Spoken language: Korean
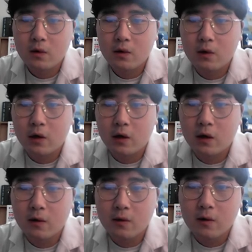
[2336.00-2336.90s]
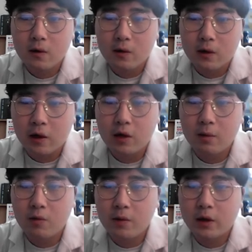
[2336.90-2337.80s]
이렇게 다섯
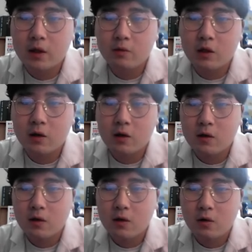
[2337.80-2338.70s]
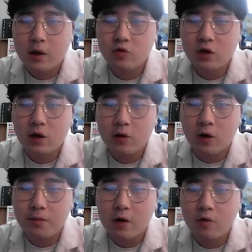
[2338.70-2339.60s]
개만 뽑았다 칩시다. 그럼 해충이 거의
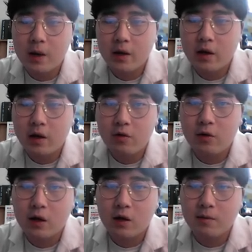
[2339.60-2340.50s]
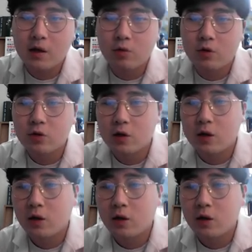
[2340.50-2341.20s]
없다고 판단을 할 수도 있잖아요. 밀도를 추정할 때